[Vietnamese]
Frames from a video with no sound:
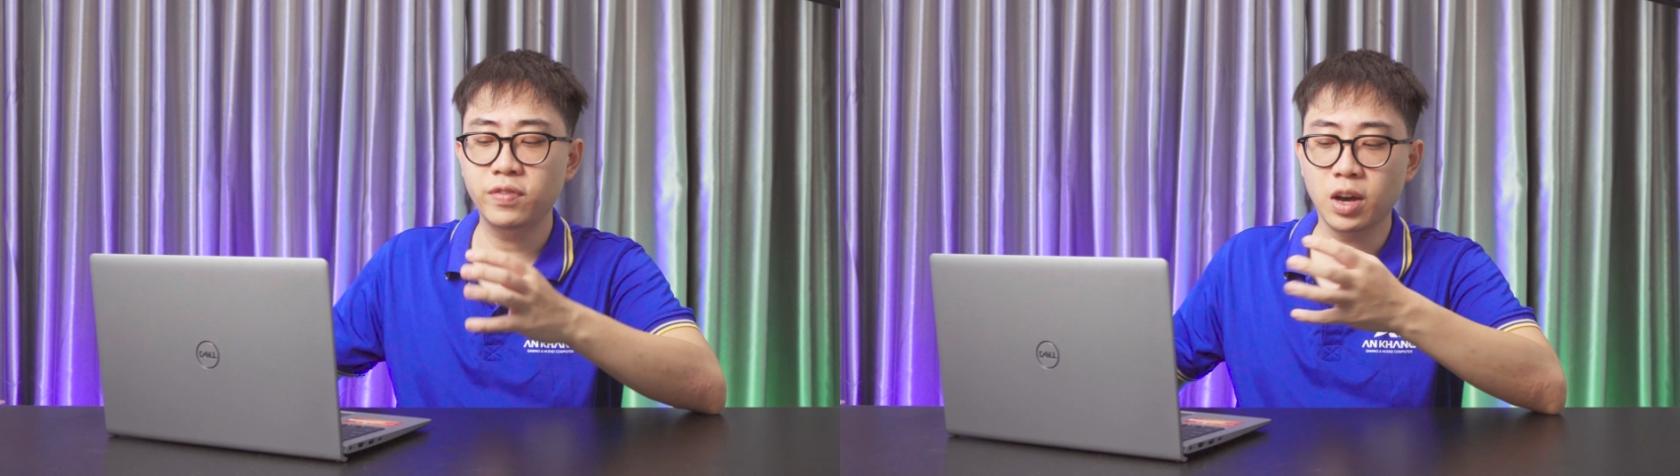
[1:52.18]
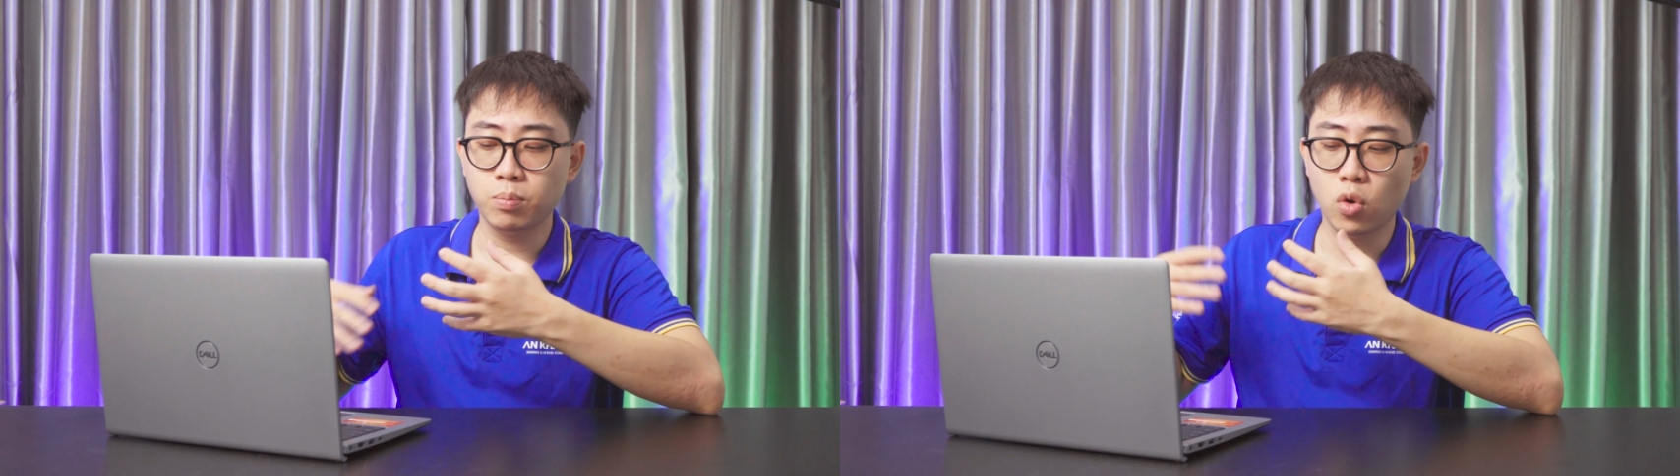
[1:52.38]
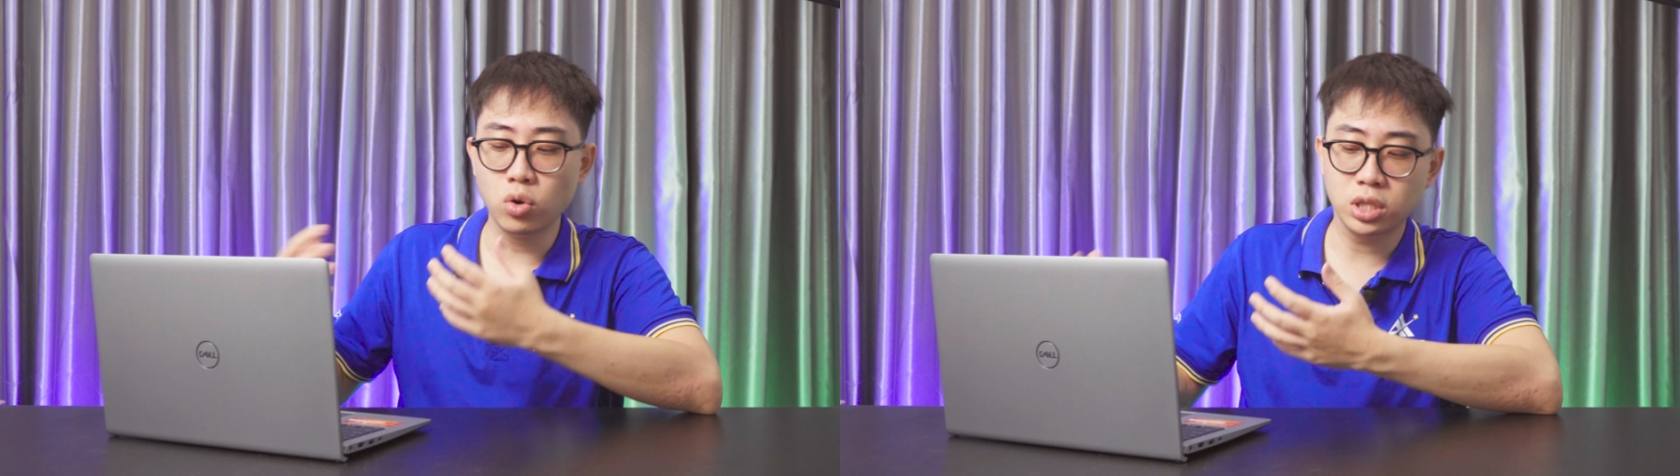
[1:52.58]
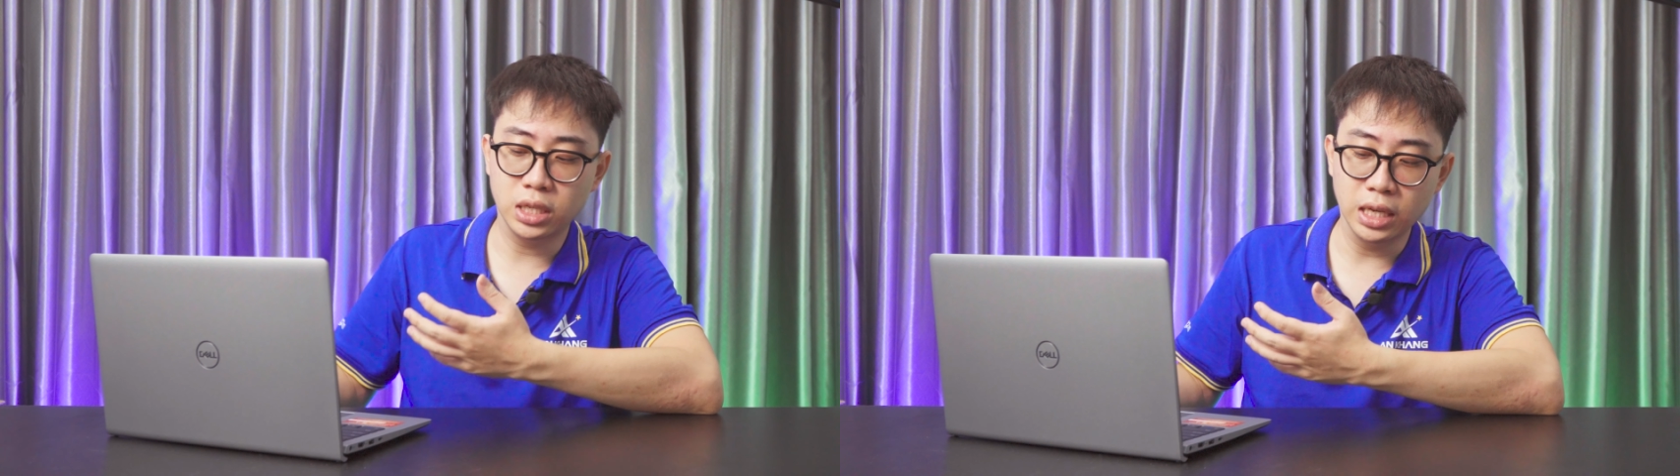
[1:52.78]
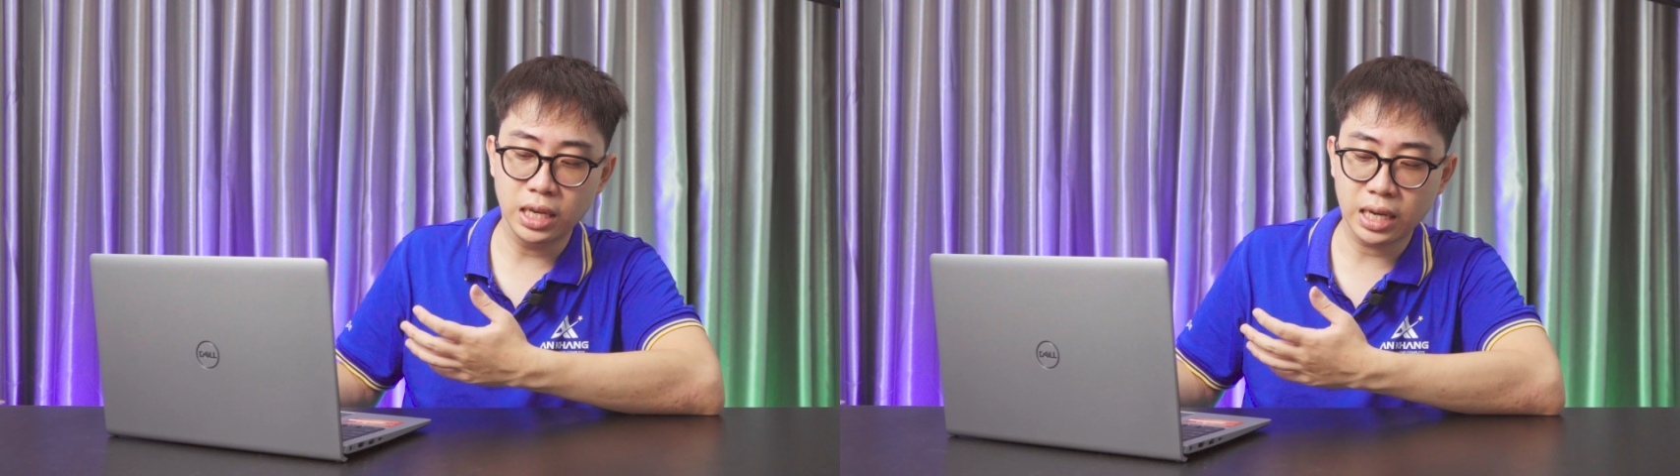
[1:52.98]
việc bố
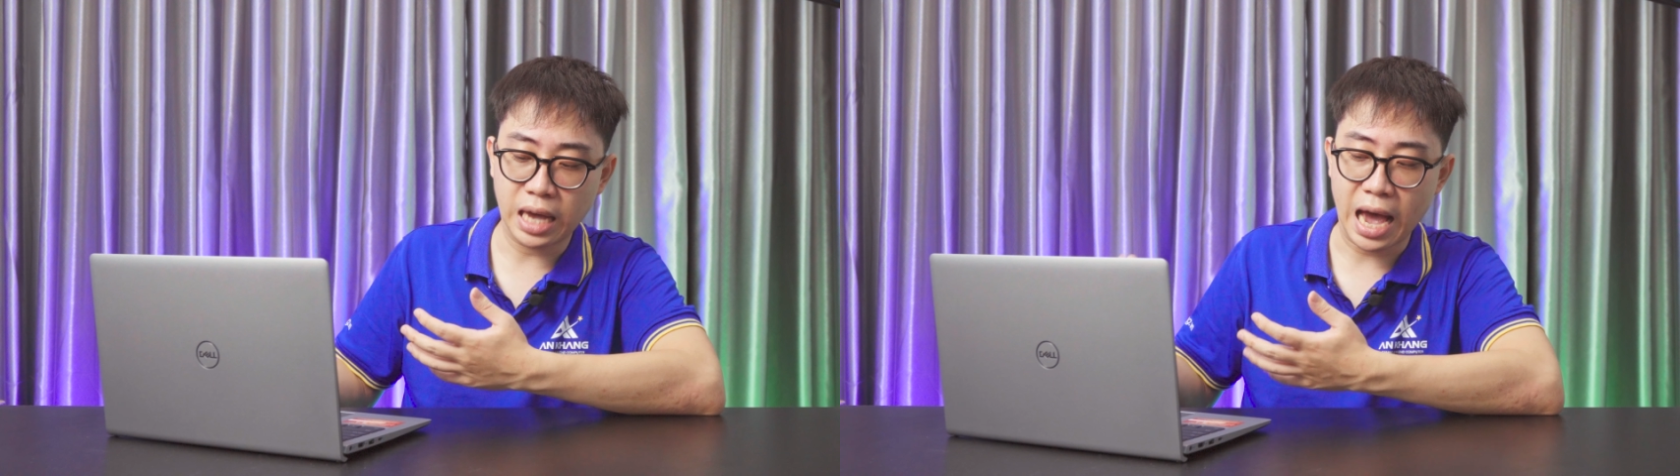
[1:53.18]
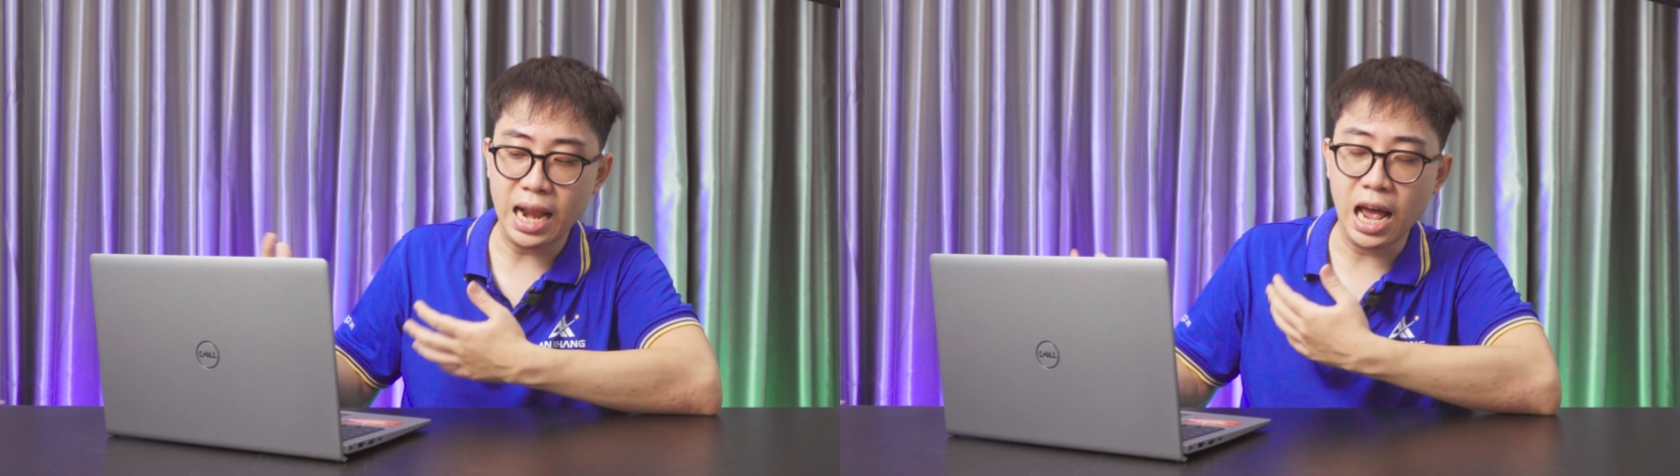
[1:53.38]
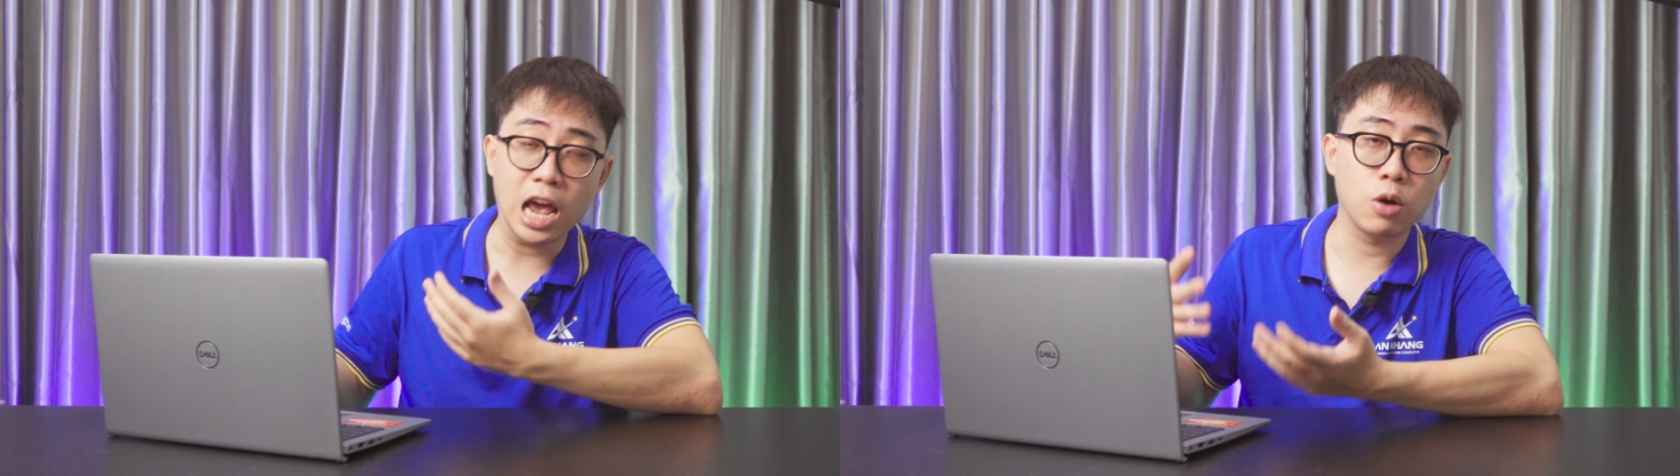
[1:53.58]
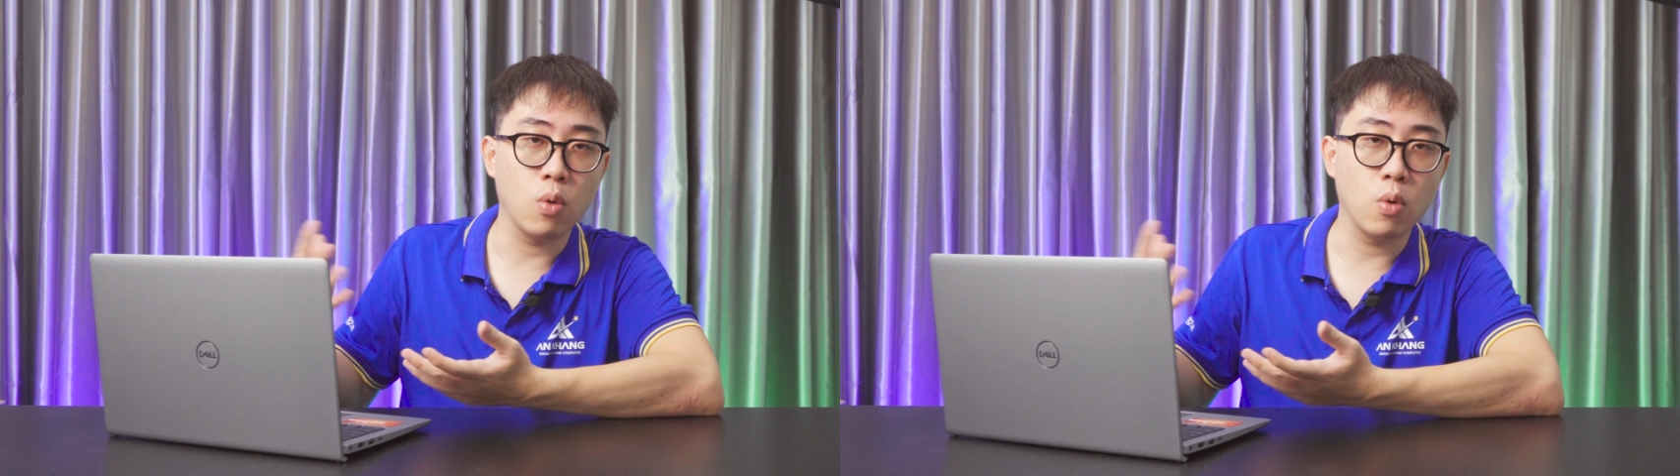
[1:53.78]
trí khá là hài